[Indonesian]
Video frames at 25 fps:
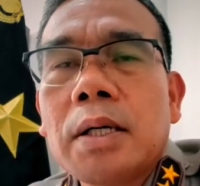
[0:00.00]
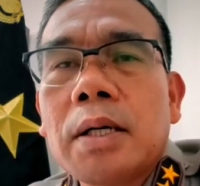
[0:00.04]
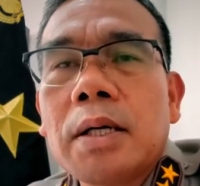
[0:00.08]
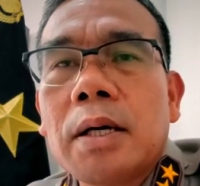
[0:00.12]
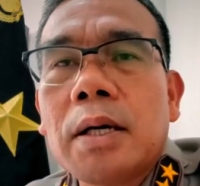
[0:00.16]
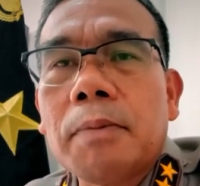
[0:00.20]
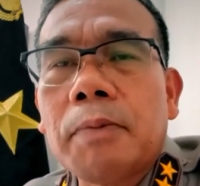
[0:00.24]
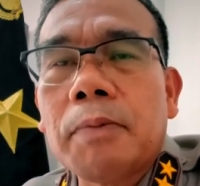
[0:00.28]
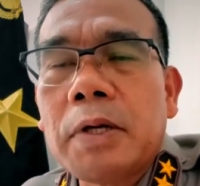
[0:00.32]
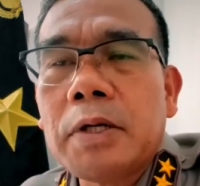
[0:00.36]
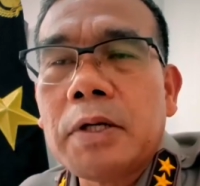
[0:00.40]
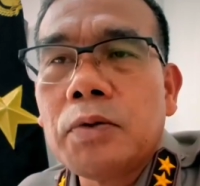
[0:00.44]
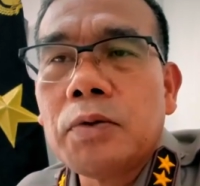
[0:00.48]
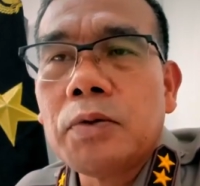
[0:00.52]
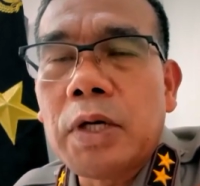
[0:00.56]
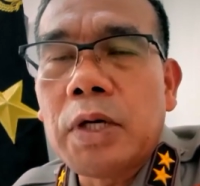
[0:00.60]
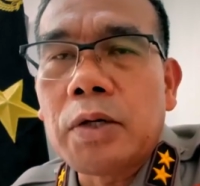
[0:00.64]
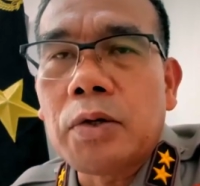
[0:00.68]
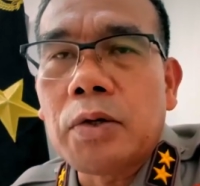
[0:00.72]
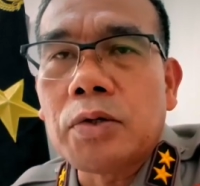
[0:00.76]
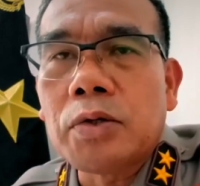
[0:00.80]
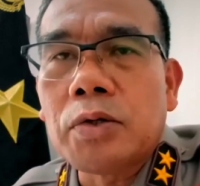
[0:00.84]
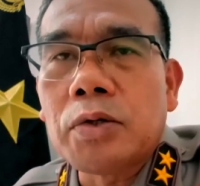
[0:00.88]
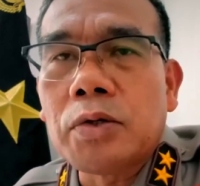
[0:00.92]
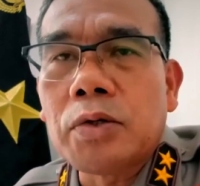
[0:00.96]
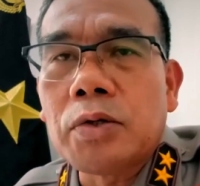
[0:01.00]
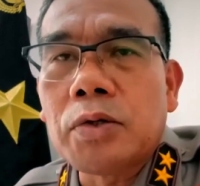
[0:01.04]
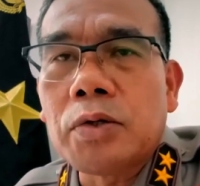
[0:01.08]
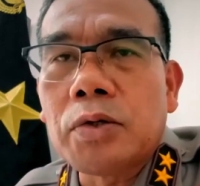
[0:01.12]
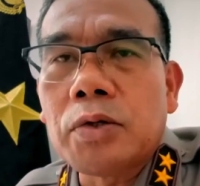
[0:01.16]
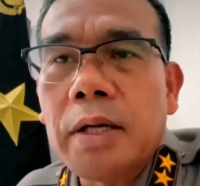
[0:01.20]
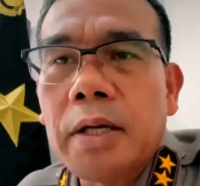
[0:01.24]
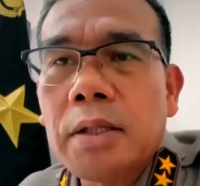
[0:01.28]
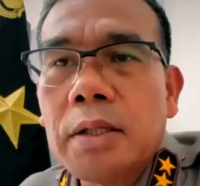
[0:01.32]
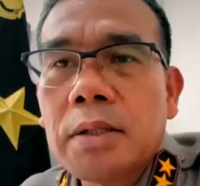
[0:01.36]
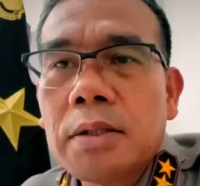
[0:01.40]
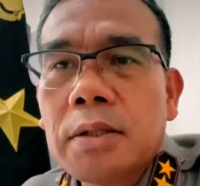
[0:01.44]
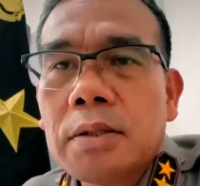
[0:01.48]
uh, perlindungan konsumen
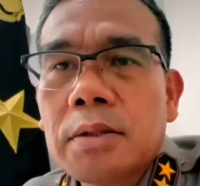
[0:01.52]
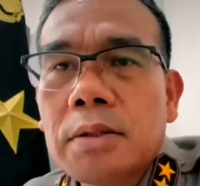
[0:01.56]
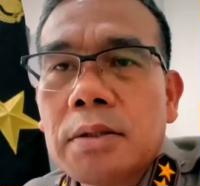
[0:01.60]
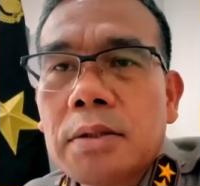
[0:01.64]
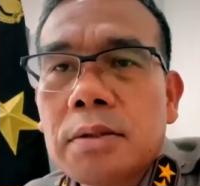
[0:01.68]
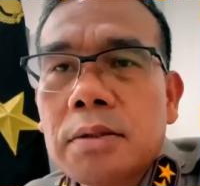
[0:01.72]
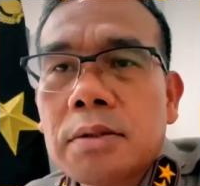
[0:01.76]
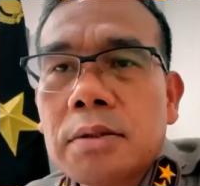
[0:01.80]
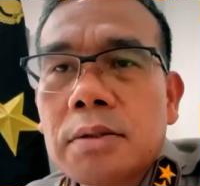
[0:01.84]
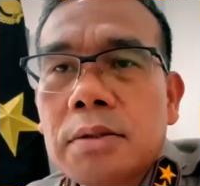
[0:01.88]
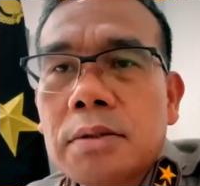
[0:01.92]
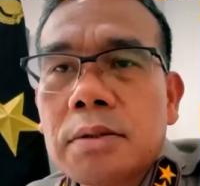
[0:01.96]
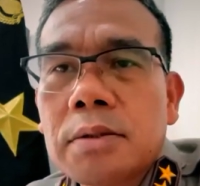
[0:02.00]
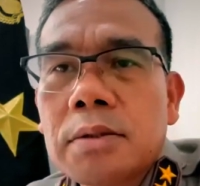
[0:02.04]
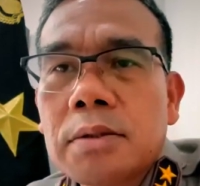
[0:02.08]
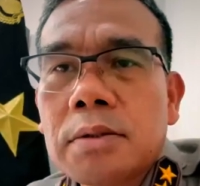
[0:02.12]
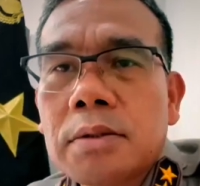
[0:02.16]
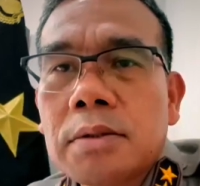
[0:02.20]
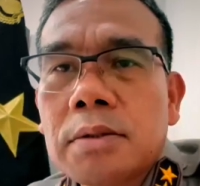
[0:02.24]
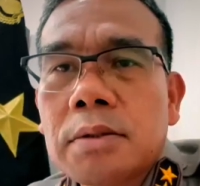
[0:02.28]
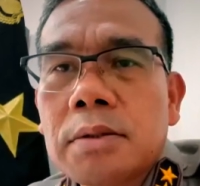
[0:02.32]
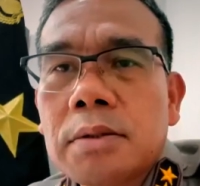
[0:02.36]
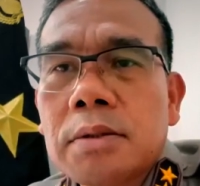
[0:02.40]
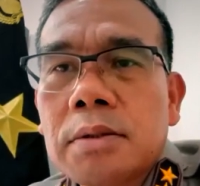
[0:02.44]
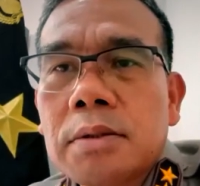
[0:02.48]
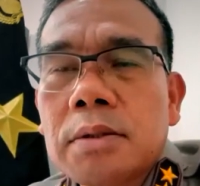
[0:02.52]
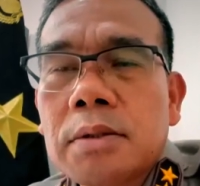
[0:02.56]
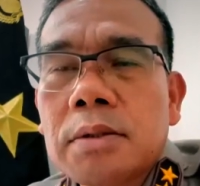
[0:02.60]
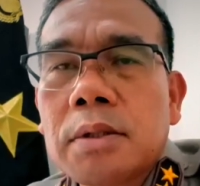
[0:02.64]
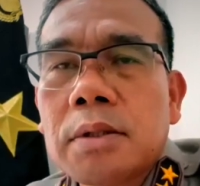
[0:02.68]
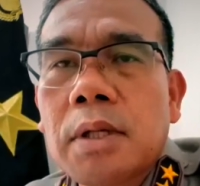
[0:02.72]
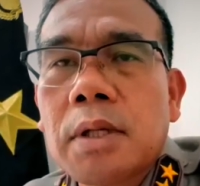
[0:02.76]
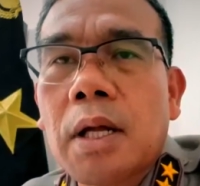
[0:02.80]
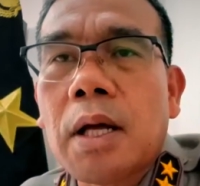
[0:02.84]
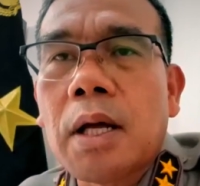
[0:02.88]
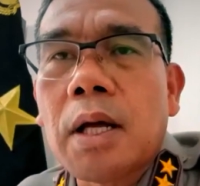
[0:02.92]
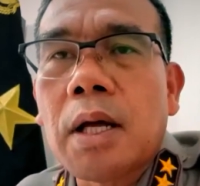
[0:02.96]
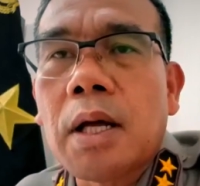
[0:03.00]
oke
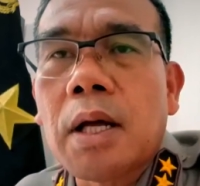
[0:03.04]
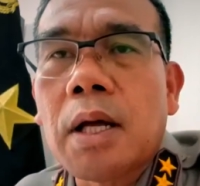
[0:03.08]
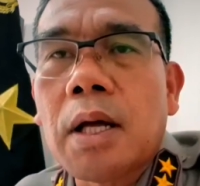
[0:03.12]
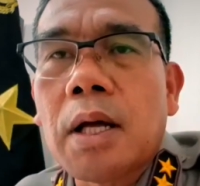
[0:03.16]
nah.